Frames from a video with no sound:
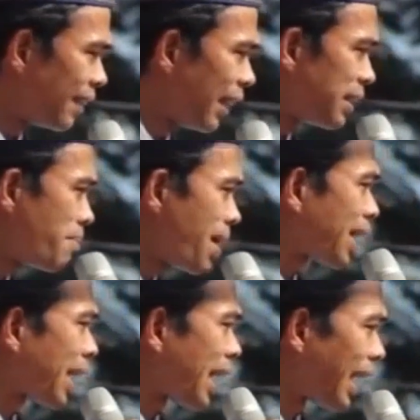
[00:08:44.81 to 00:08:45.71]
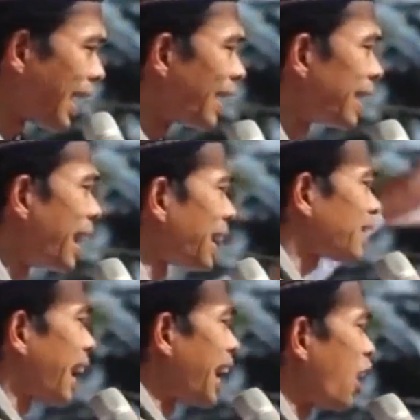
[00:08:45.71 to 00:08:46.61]
dari Makkah
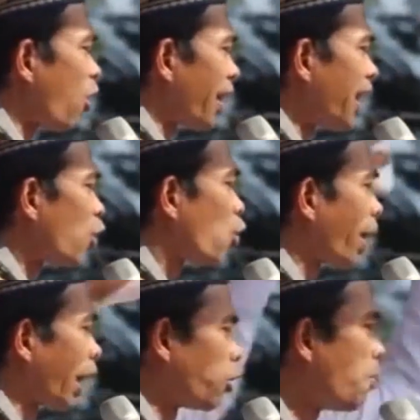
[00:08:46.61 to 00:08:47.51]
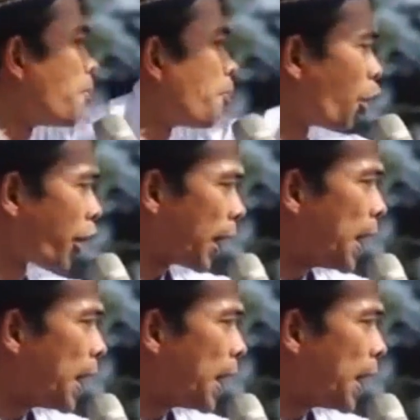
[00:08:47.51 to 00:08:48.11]
datang orang Kuala Lumpur